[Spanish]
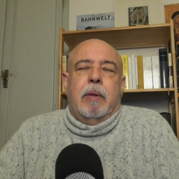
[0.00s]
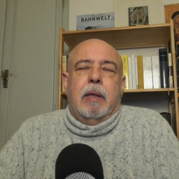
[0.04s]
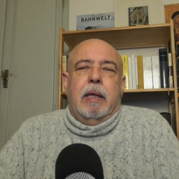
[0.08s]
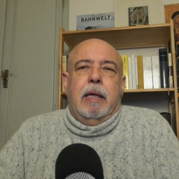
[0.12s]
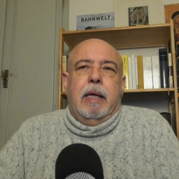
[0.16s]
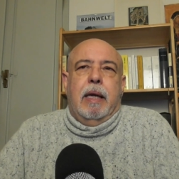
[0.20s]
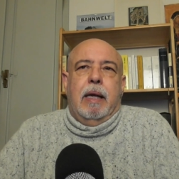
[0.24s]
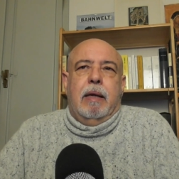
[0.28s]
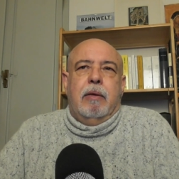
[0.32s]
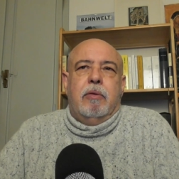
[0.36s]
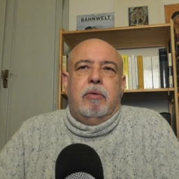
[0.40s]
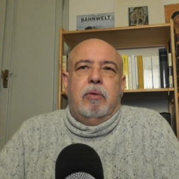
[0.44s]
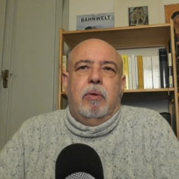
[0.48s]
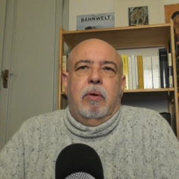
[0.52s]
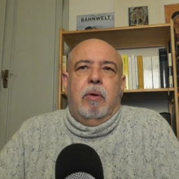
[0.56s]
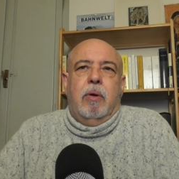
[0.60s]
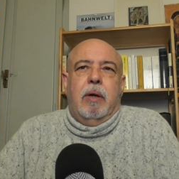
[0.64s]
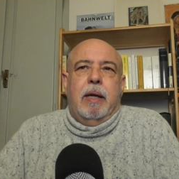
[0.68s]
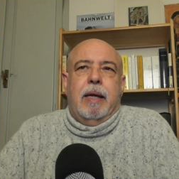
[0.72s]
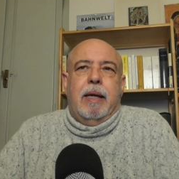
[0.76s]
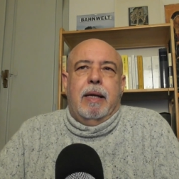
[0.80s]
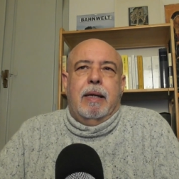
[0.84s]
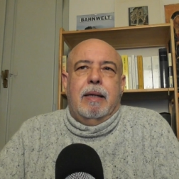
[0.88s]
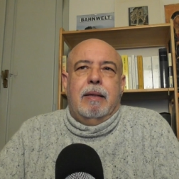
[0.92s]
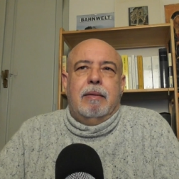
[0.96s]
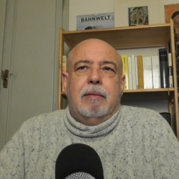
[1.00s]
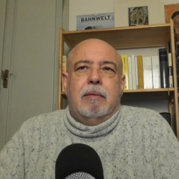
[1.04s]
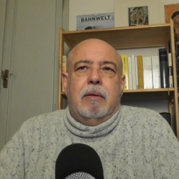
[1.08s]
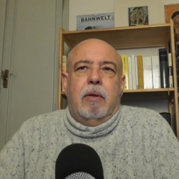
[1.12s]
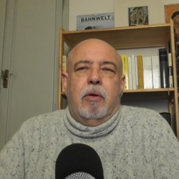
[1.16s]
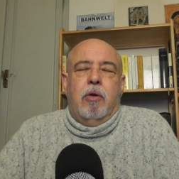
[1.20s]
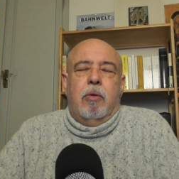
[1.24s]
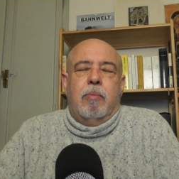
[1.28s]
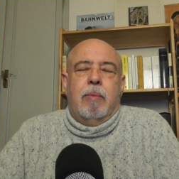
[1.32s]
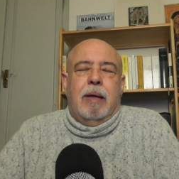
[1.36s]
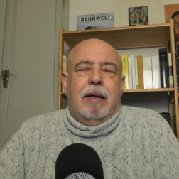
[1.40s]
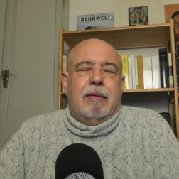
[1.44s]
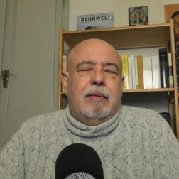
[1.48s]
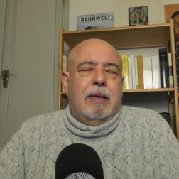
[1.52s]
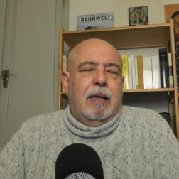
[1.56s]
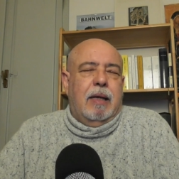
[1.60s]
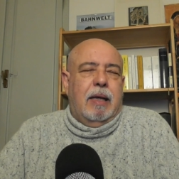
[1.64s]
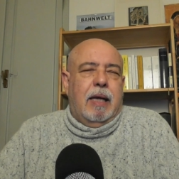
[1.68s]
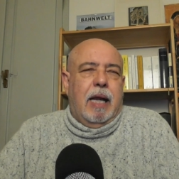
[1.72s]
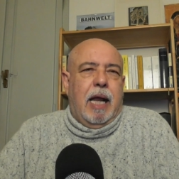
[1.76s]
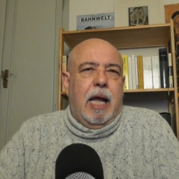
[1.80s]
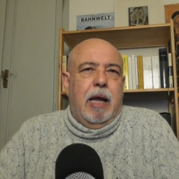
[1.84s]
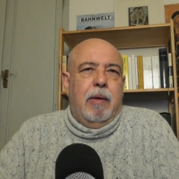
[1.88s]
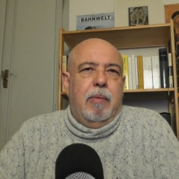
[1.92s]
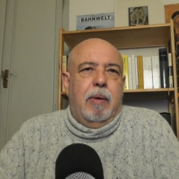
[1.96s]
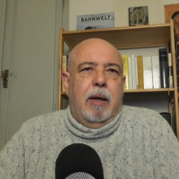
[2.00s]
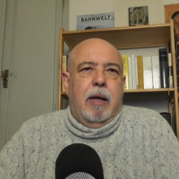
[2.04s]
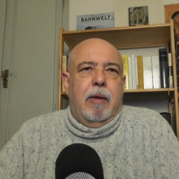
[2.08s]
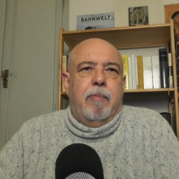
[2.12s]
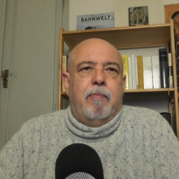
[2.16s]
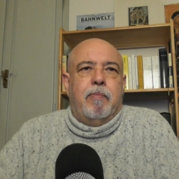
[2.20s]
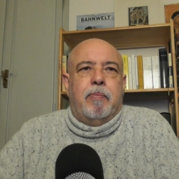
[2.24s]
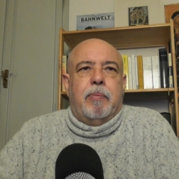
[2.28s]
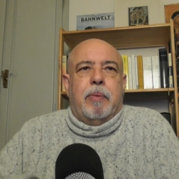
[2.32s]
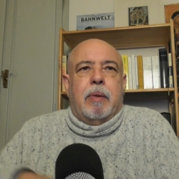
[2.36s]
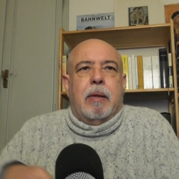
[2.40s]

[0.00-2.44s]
Y esto es lo más increíble.